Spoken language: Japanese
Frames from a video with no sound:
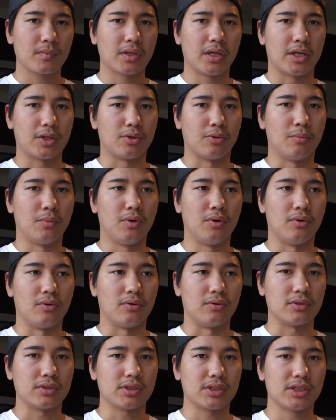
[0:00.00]
えっと
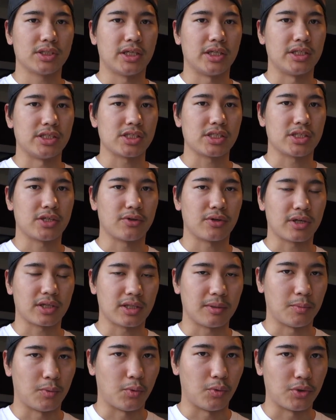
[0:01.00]
もうすでに知ってる
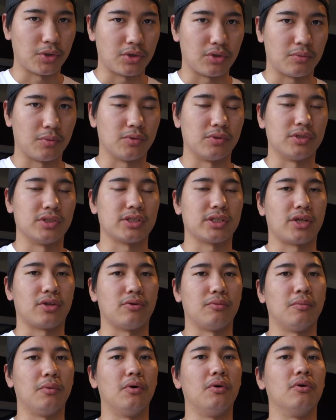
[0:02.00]
方も多いと思うんですけ
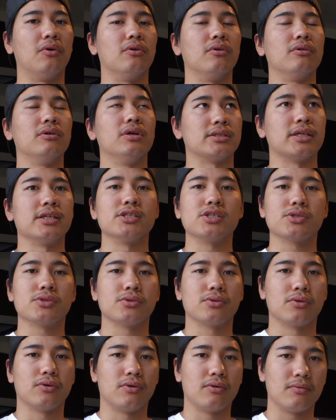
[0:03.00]
ども先
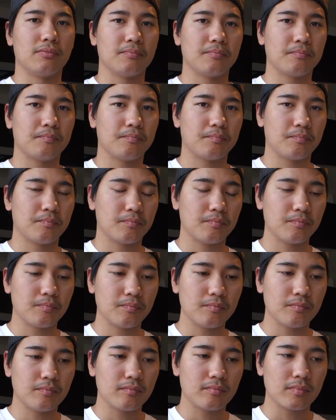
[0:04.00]
週の
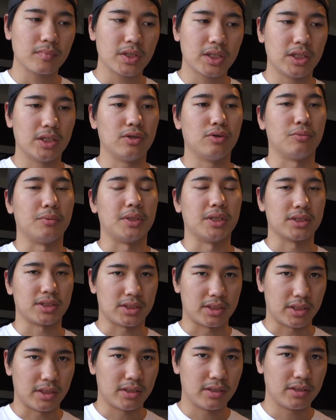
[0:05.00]
金曜日で
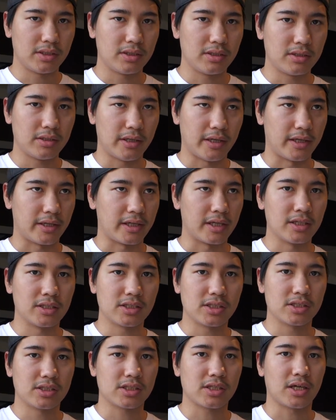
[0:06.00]
すね
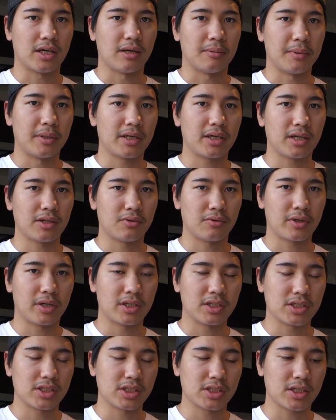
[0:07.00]
現地時間アメリカの
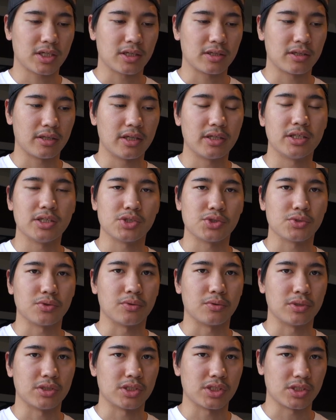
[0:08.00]
現地時間で
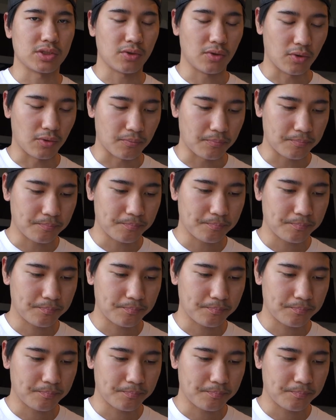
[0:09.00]
25日の